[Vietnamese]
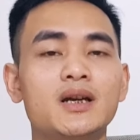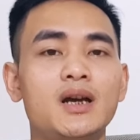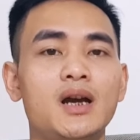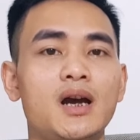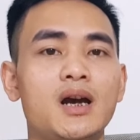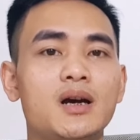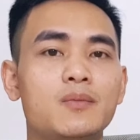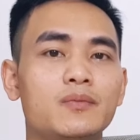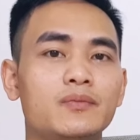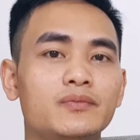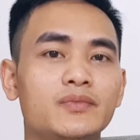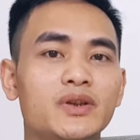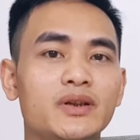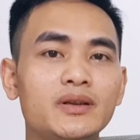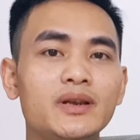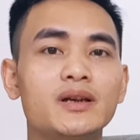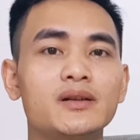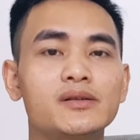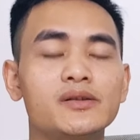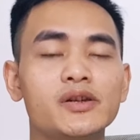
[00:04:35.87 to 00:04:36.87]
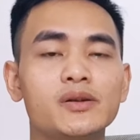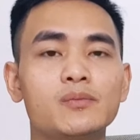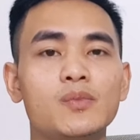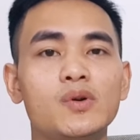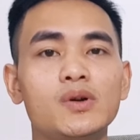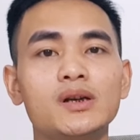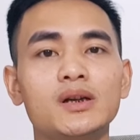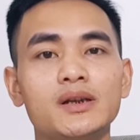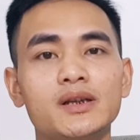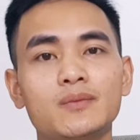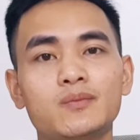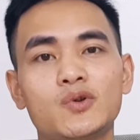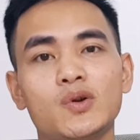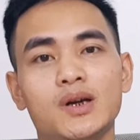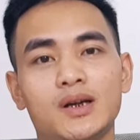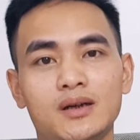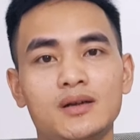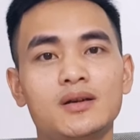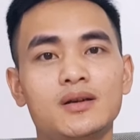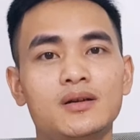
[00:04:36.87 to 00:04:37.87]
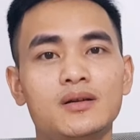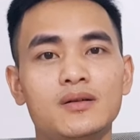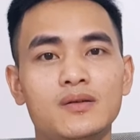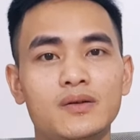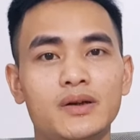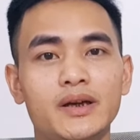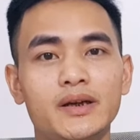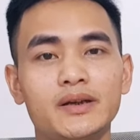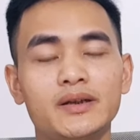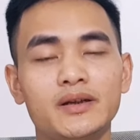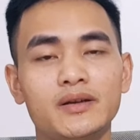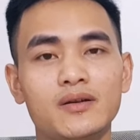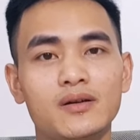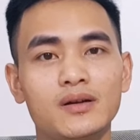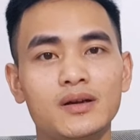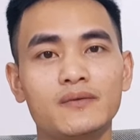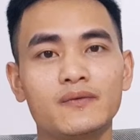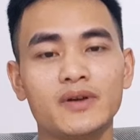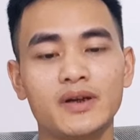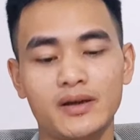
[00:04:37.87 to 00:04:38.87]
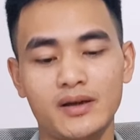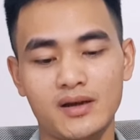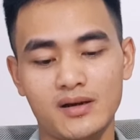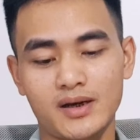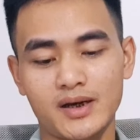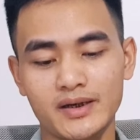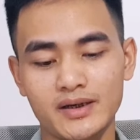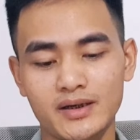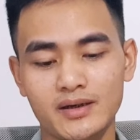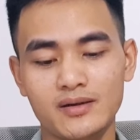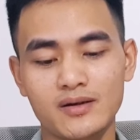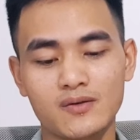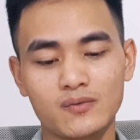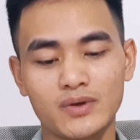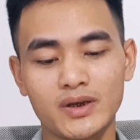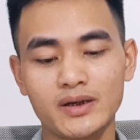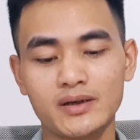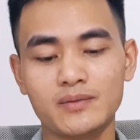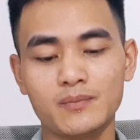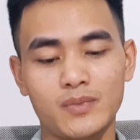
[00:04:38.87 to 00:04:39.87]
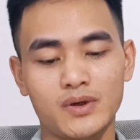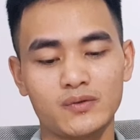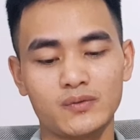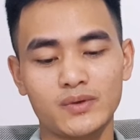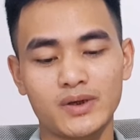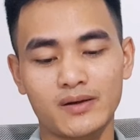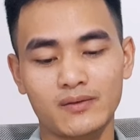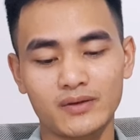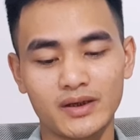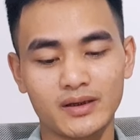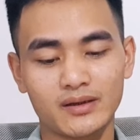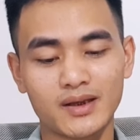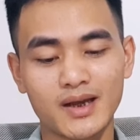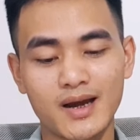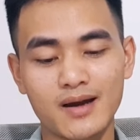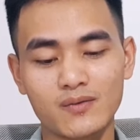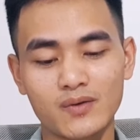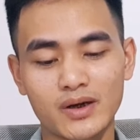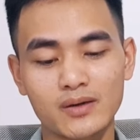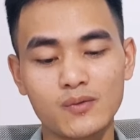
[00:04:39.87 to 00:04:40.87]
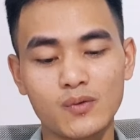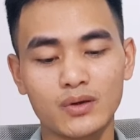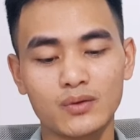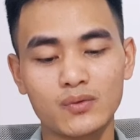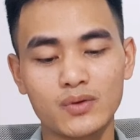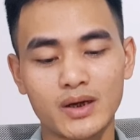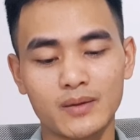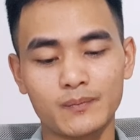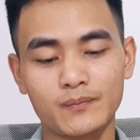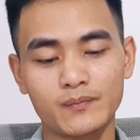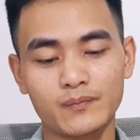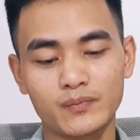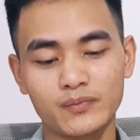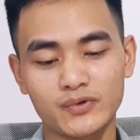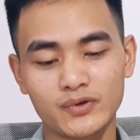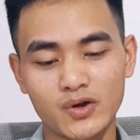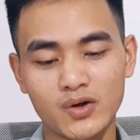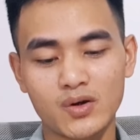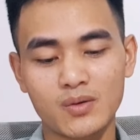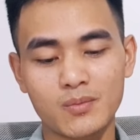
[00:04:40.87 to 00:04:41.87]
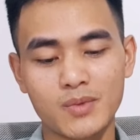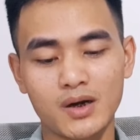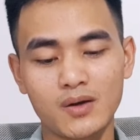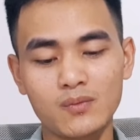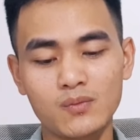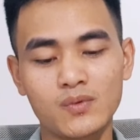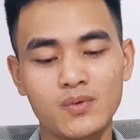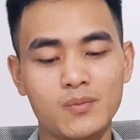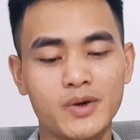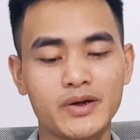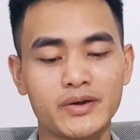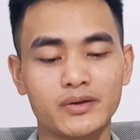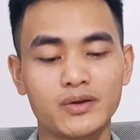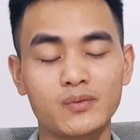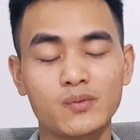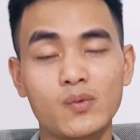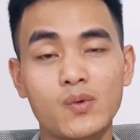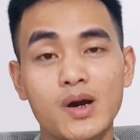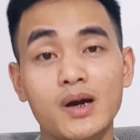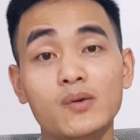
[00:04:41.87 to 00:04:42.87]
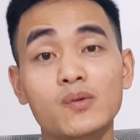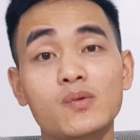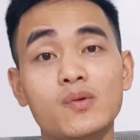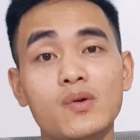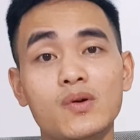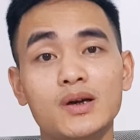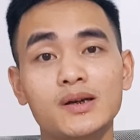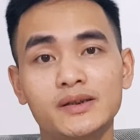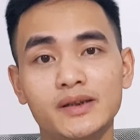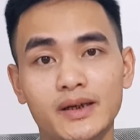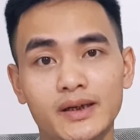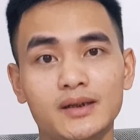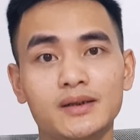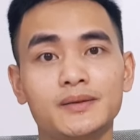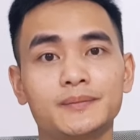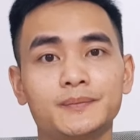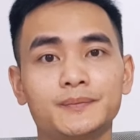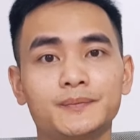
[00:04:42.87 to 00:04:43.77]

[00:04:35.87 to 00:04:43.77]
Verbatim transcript: um, tính tiền trên mỗi lượt nhấp chuột Ok thì đó là về cách đầu tiên mà chúng ta có thể tạo cái nguồn thu nhập cho blog của mình thông qua Google AdSense